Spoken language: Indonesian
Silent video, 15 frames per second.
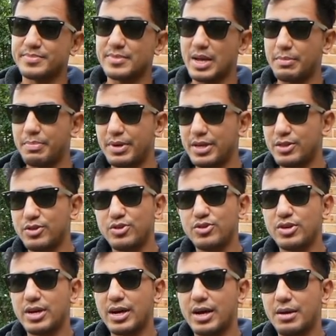tapi itu
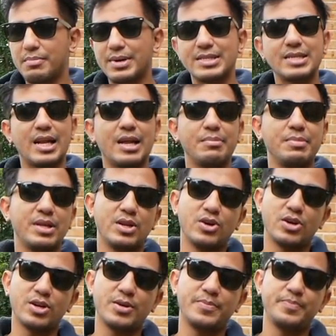juga masalah
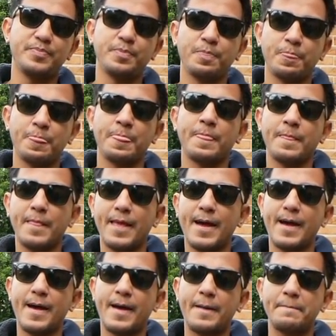minor
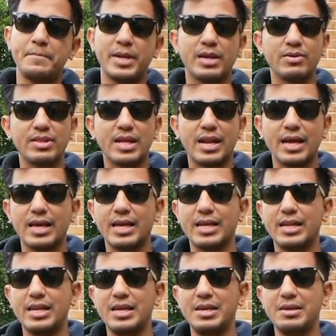dan berikutnya
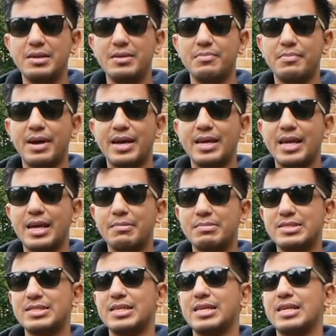lagi di bagian
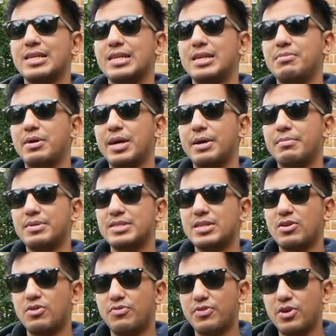mesin. Di bagian
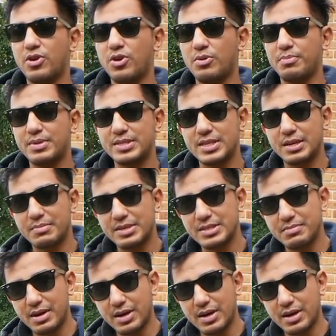mesin overall mesinnya masih